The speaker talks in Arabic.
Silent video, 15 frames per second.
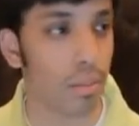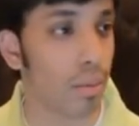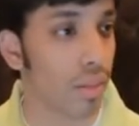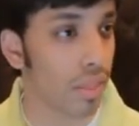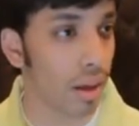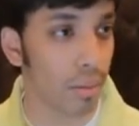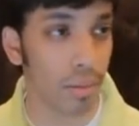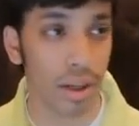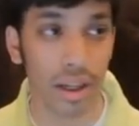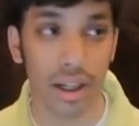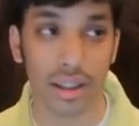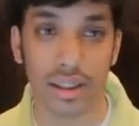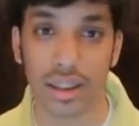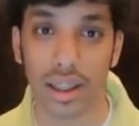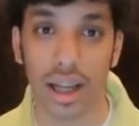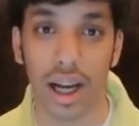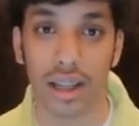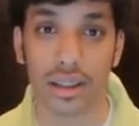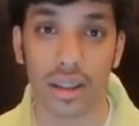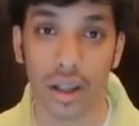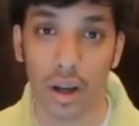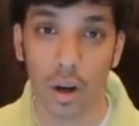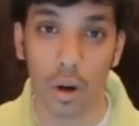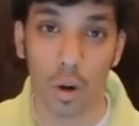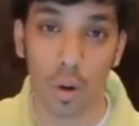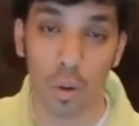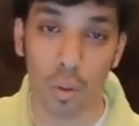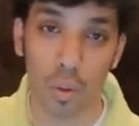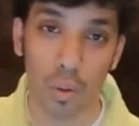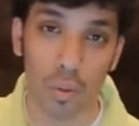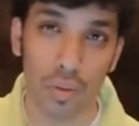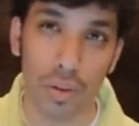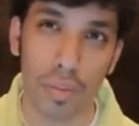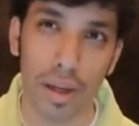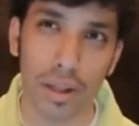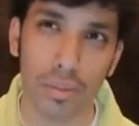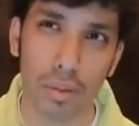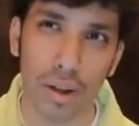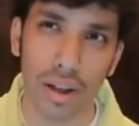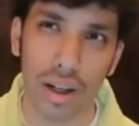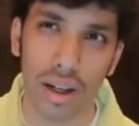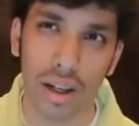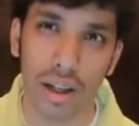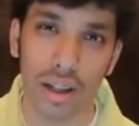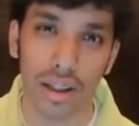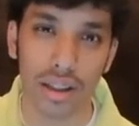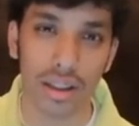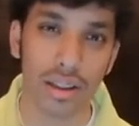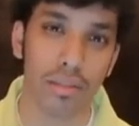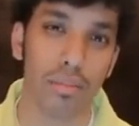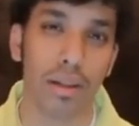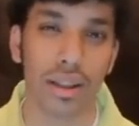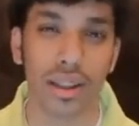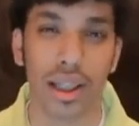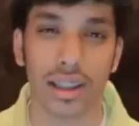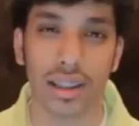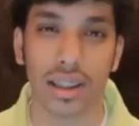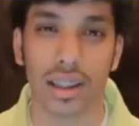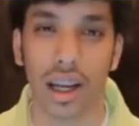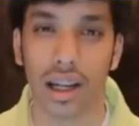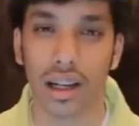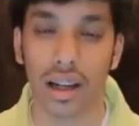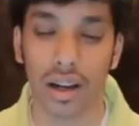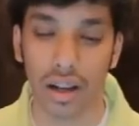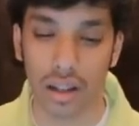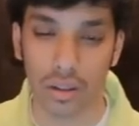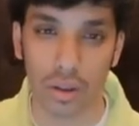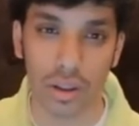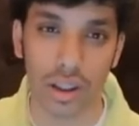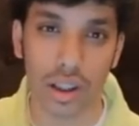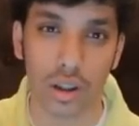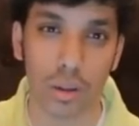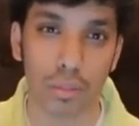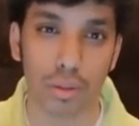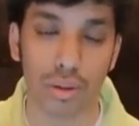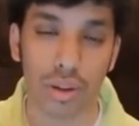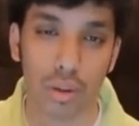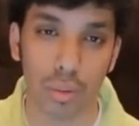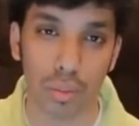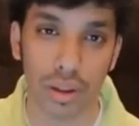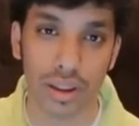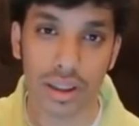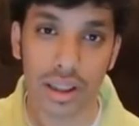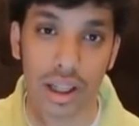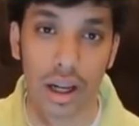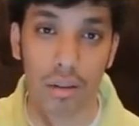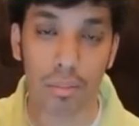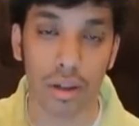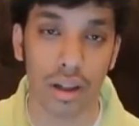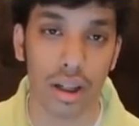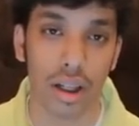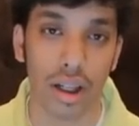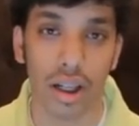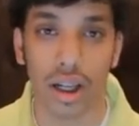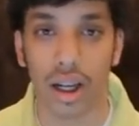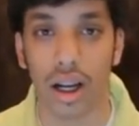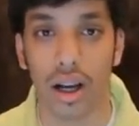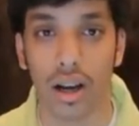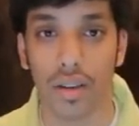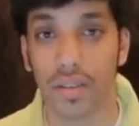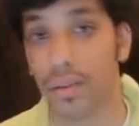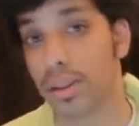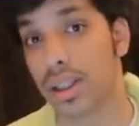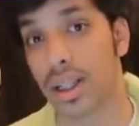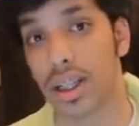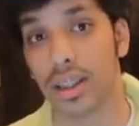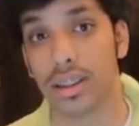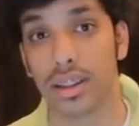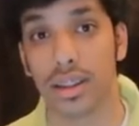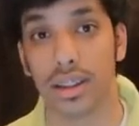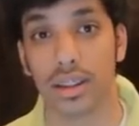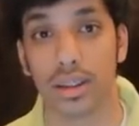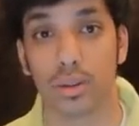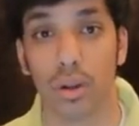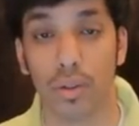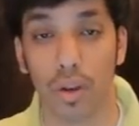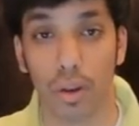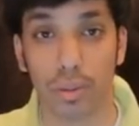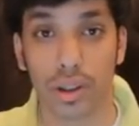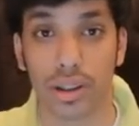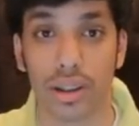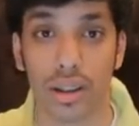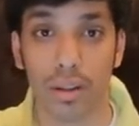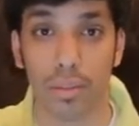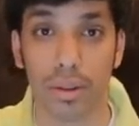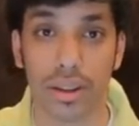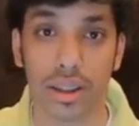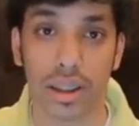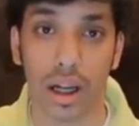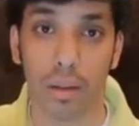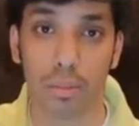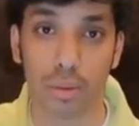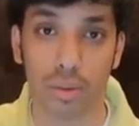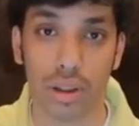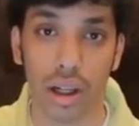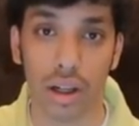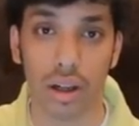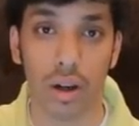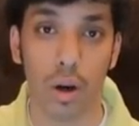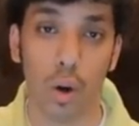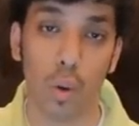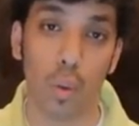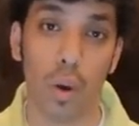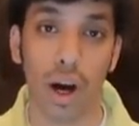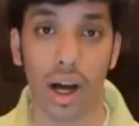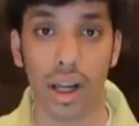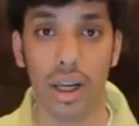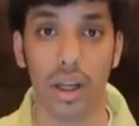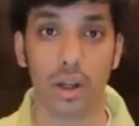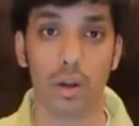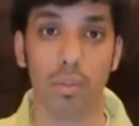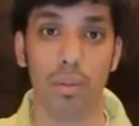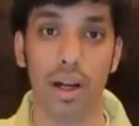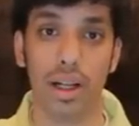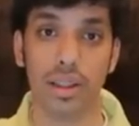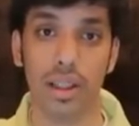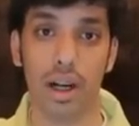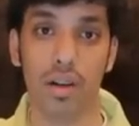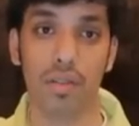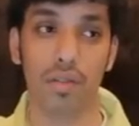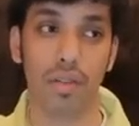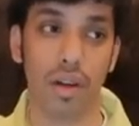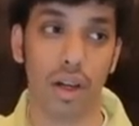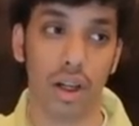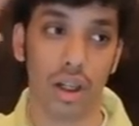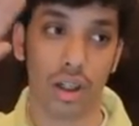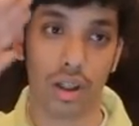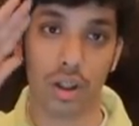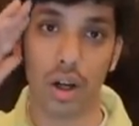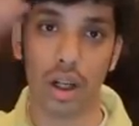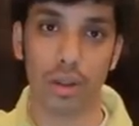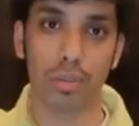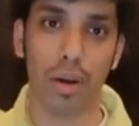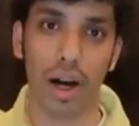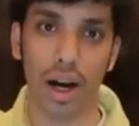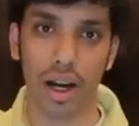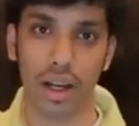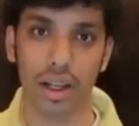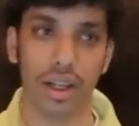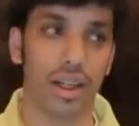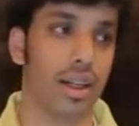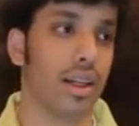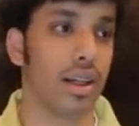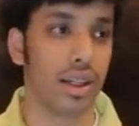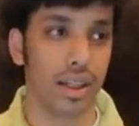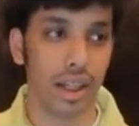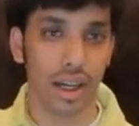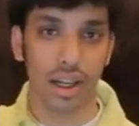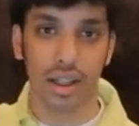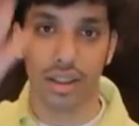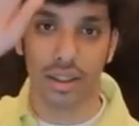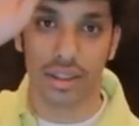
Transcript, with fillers: بنظام التشكيلات وفي بعد بكره مقطع حساب كيلر اعطوني اسئلتكم بتويتر وبالانستغرام آه، فبس لك عندي سوي لي فولو بالانستغرام وتويتر واخليكم مع الاهداف جود باي يلا